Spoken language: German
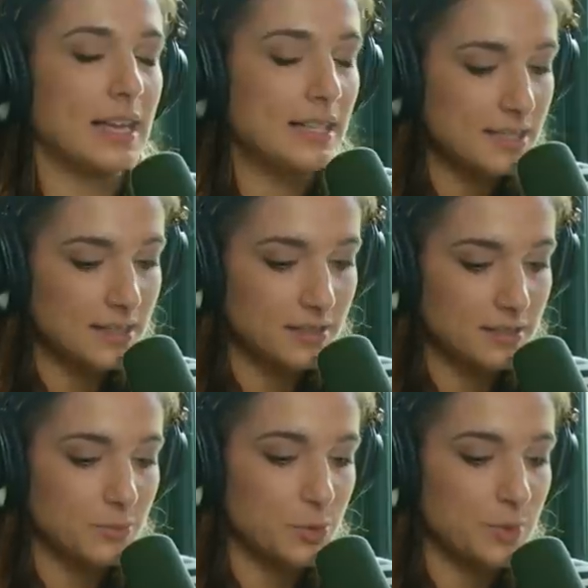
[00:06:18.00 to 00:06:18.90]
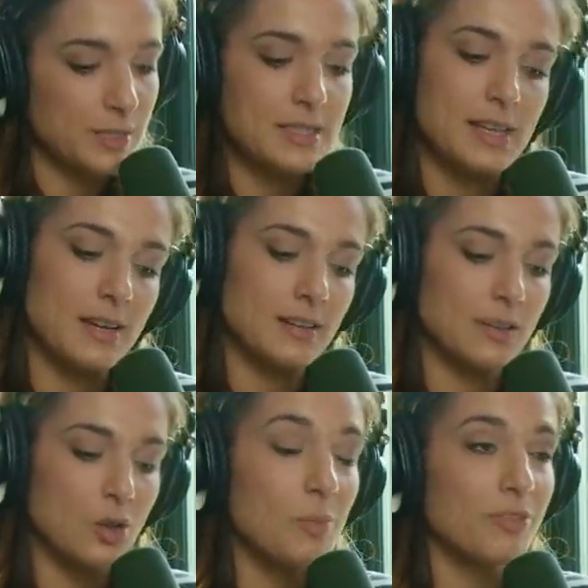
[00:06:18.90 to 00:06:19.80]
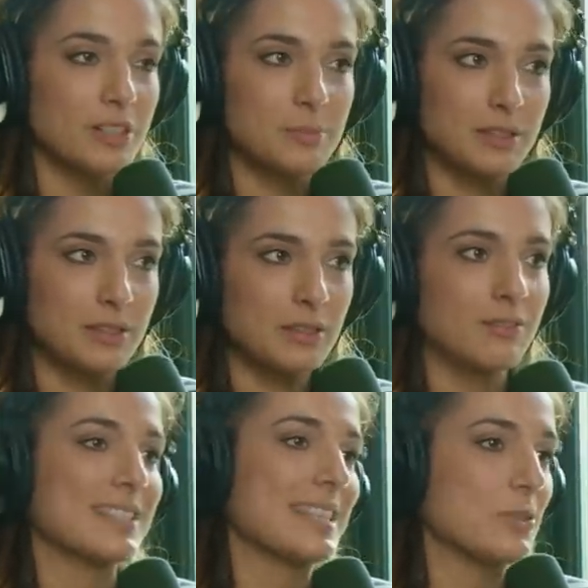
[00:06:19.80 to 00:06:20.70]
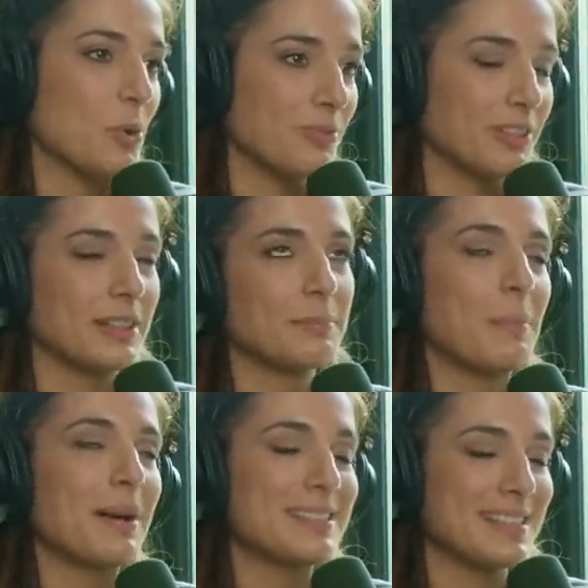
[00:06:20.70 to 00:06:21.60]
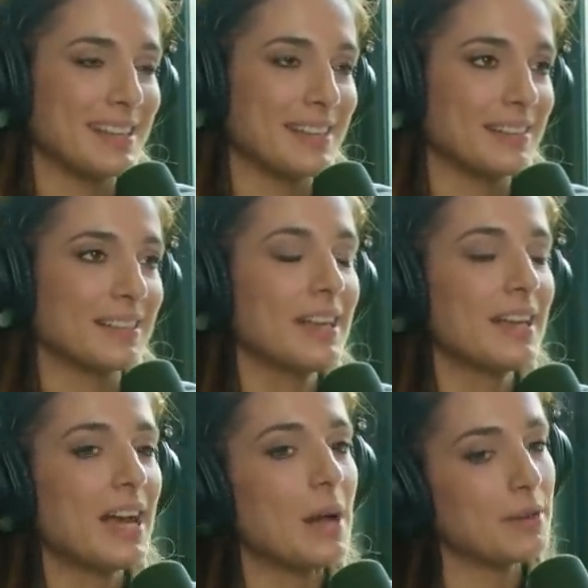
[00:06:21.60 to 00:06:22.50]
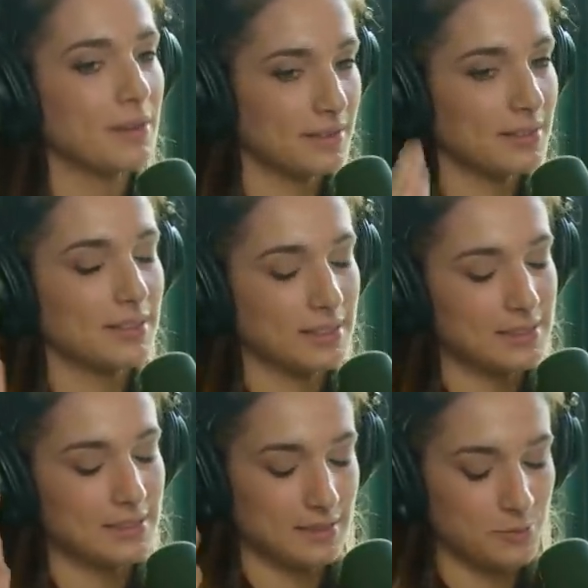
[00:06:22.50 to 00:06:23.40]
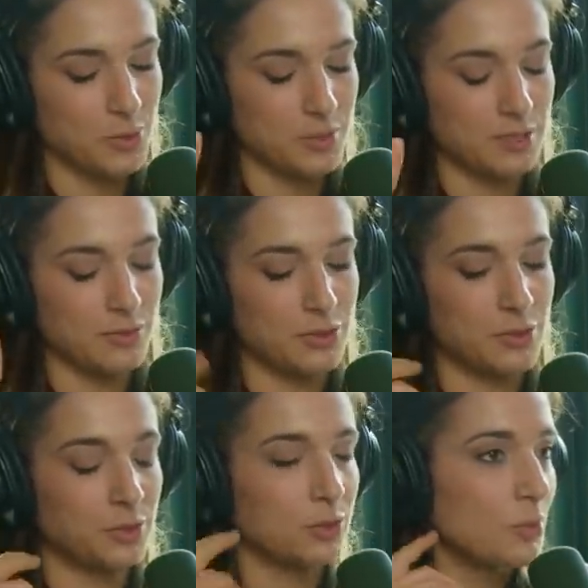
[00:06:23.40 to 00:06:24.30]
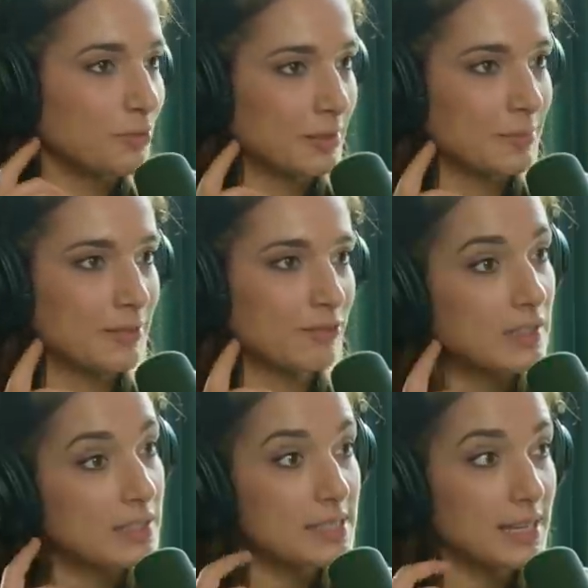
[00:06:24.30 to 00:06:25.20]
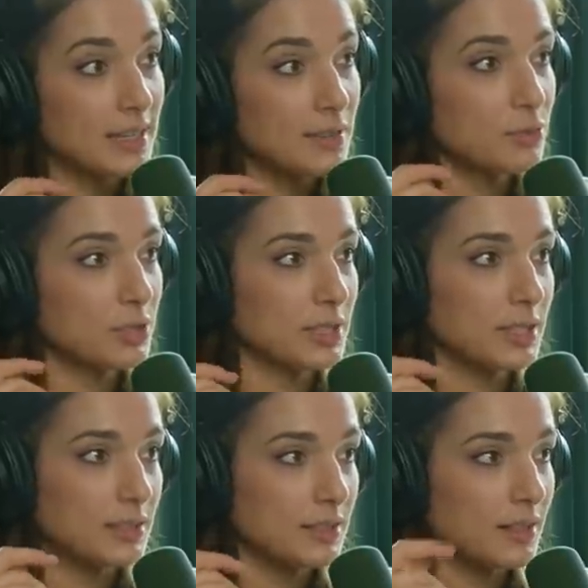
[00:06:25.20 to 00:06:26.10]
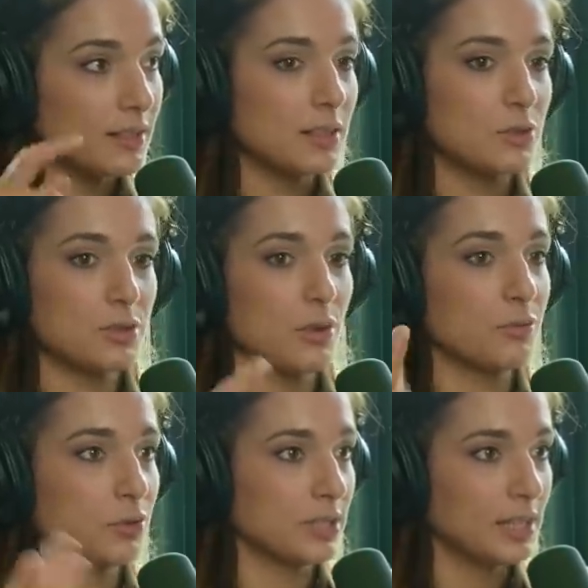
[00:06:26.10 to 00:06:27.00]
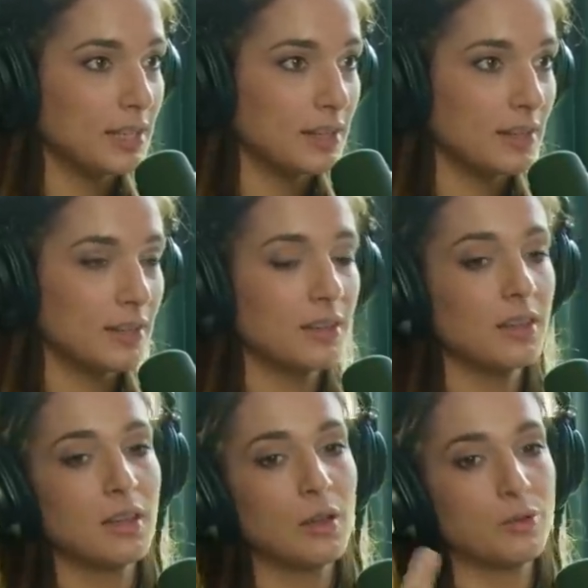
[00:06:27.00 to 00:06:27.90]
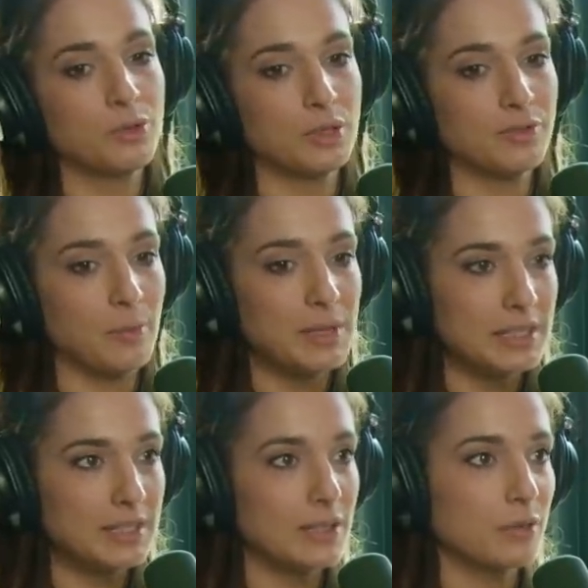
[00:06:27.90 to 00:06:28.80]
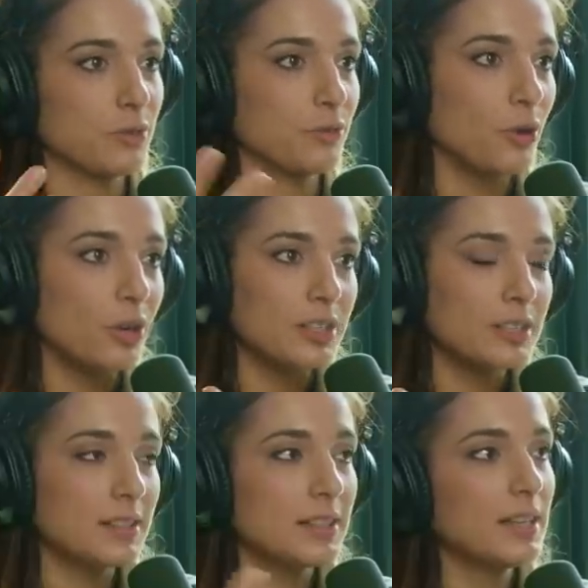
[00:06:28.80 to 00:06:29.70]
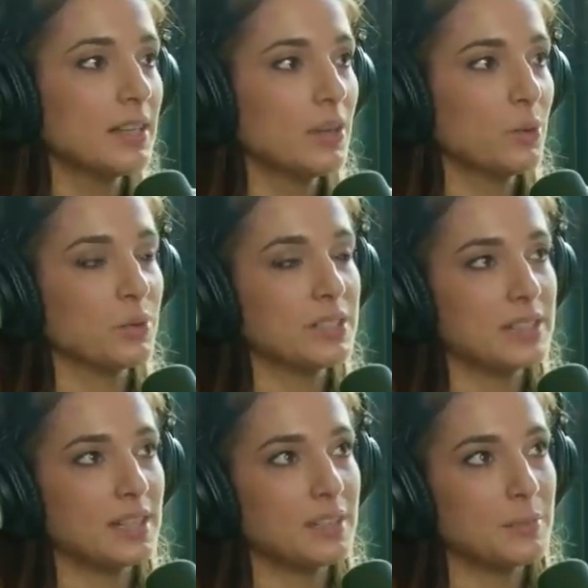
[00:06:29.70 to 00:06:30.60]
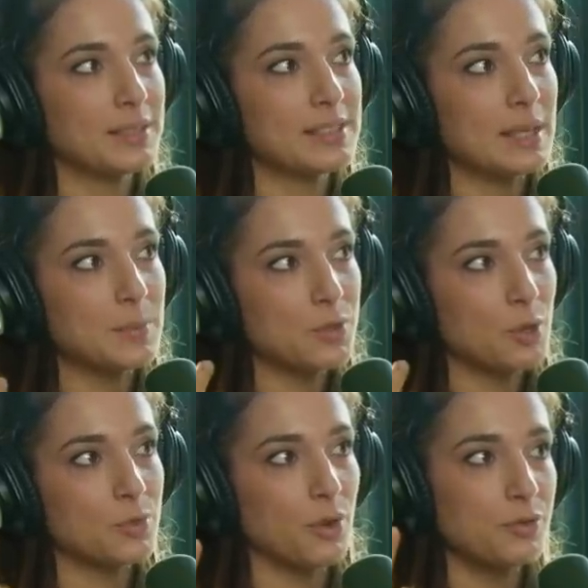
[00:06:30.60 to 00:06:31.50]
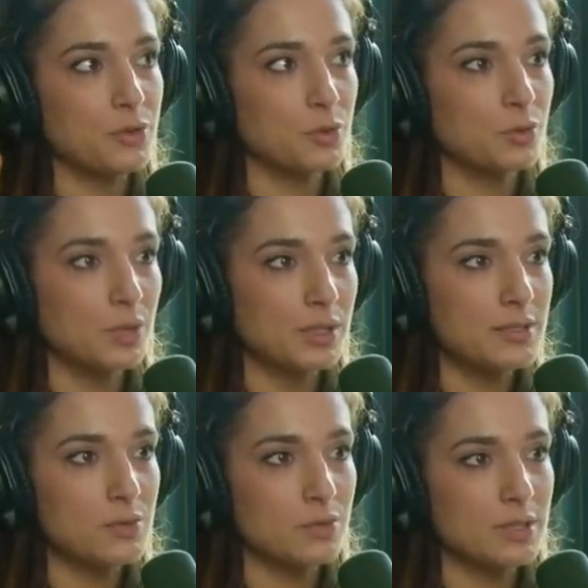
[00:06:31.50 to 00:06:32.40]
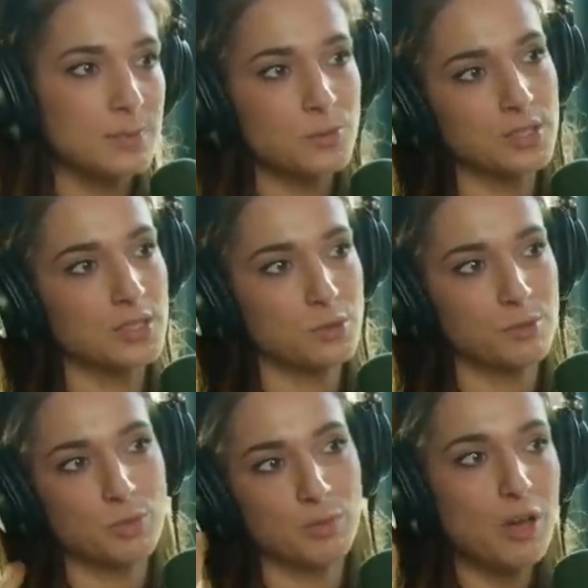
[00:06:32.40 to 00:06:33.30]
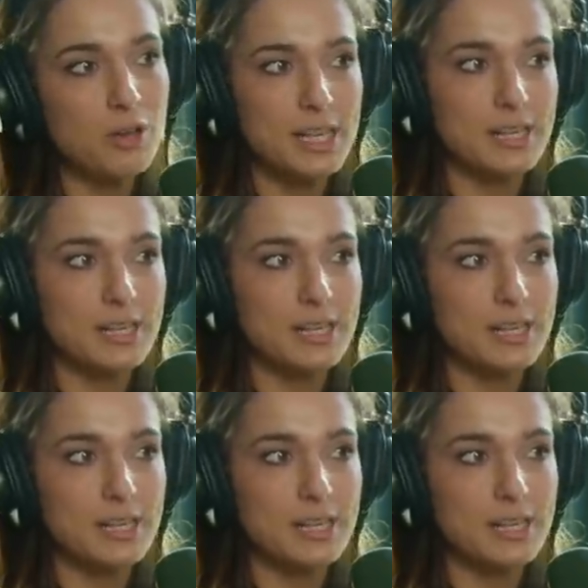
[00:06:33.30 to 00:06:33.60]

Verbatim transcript: Eltern, muss man sagen, opfert man, was heißt opfern? Man macht es ja gerne. Mhm. Aber jetzt positiv ausgedrückt, opfert man viel Zeit für die Kinder, natürlich auch für die Ehe, für die Familie, für Freunde. Und ich denke, man selbst kommt oft zu kurz und das muss ich zum Beispiel auch